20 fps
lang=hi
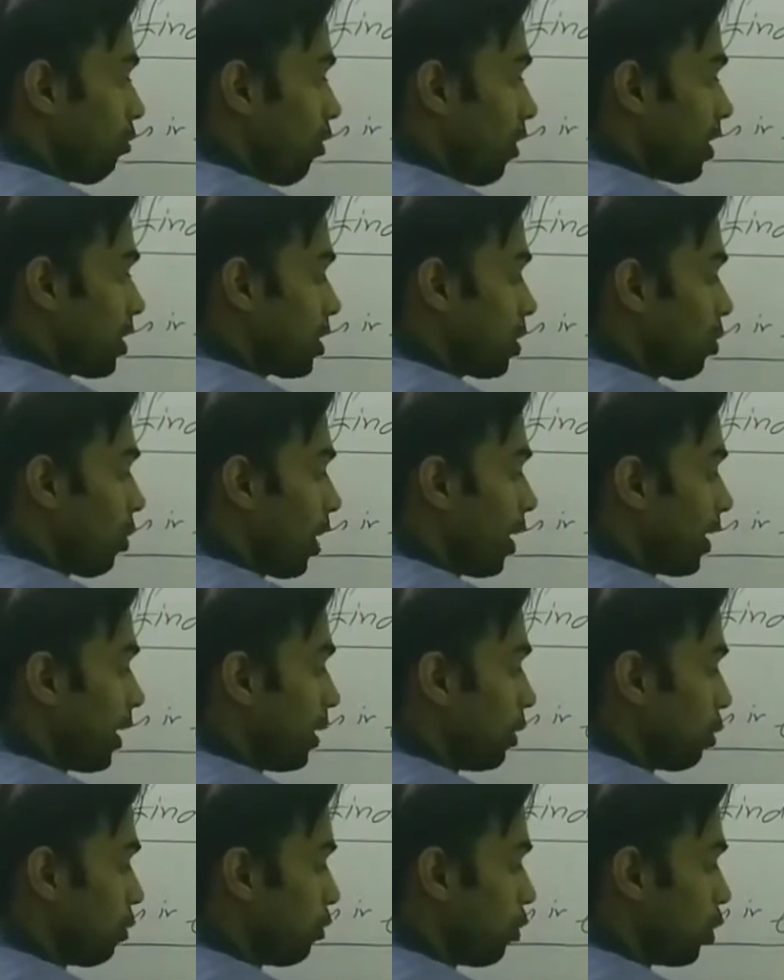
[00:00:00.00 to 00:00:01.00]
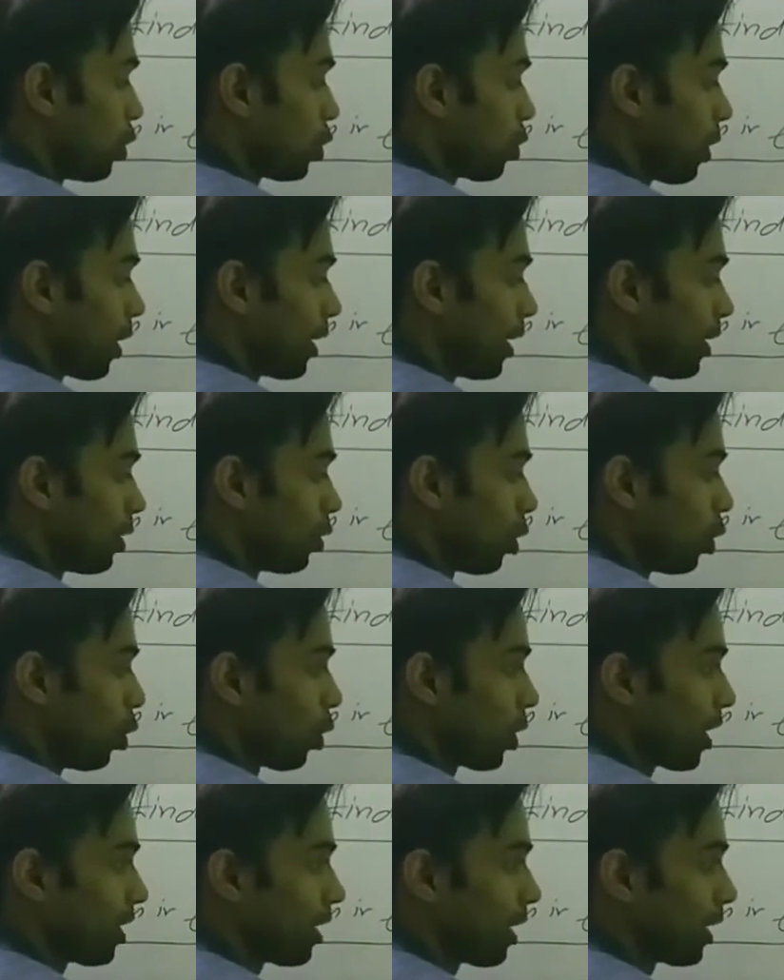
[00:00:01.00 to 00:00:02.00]
फर्स्ट क्वारेंट और फोर्थ क्वारेंट
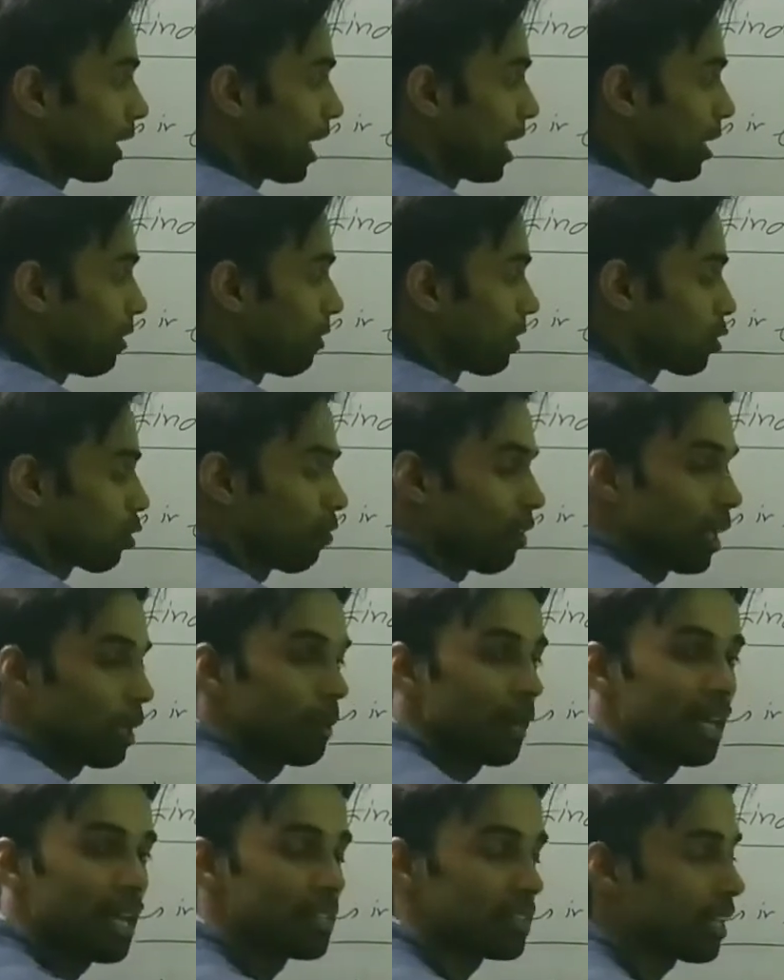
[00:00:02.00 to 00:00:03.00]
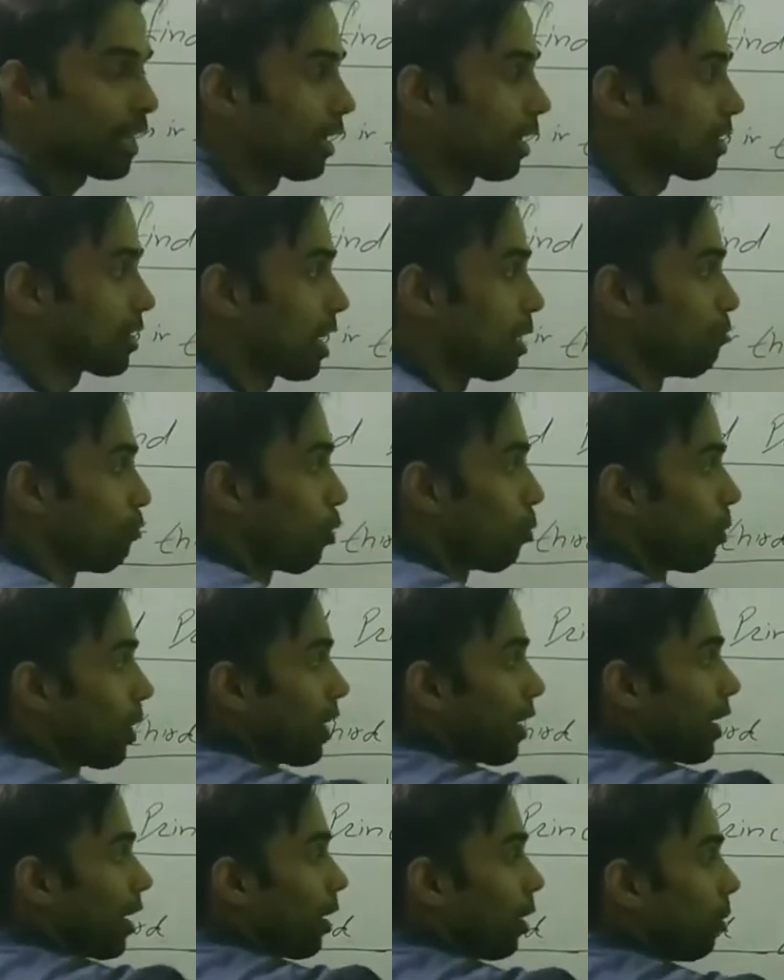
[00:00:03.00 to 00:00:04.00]
दोनों के अंदर टेन इनवर्स ऑफ वाई बाई एक्स आएगा सेम
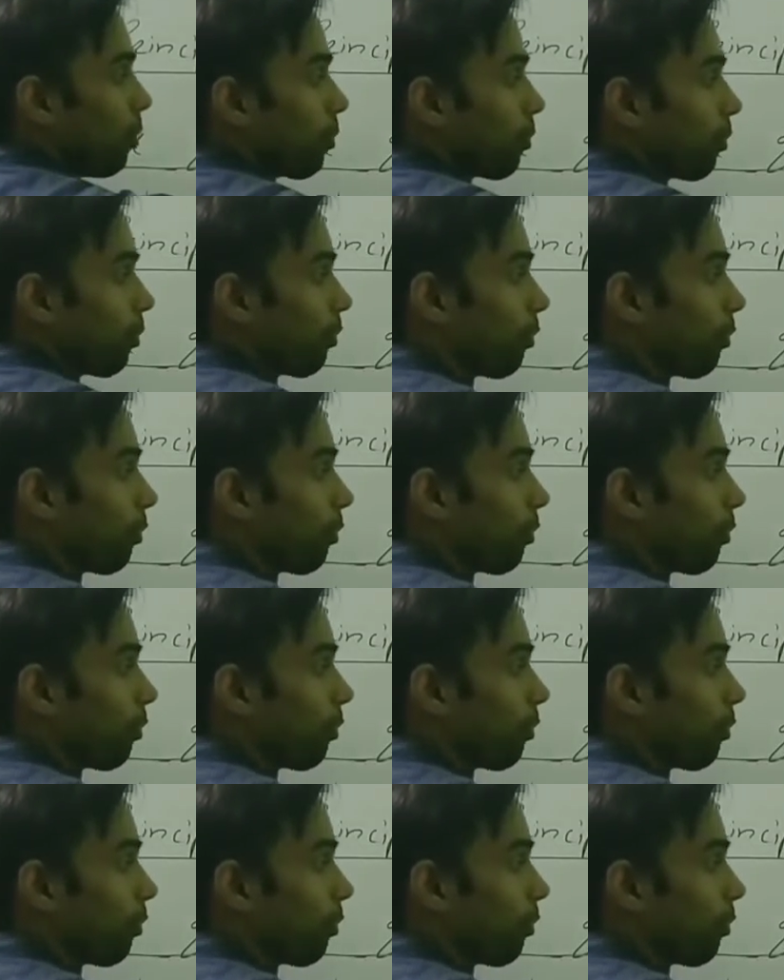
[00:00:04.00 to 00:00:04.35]
फॉर्मूला रहेगा